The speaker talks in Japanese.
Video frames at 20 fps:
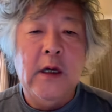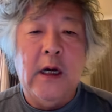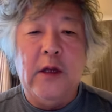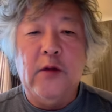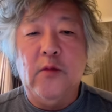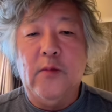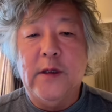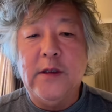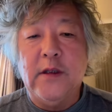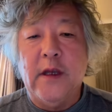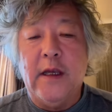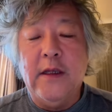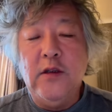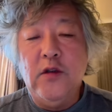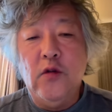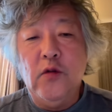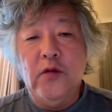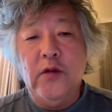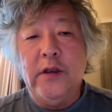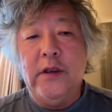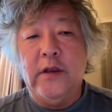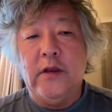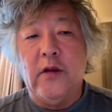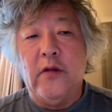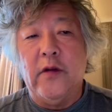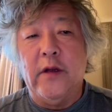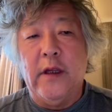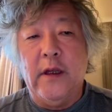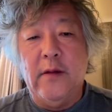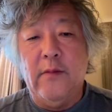あのまず炎上の時ってい
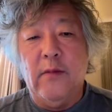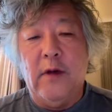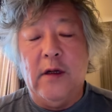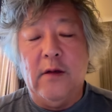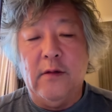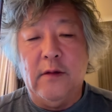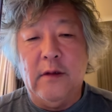うのはね、ま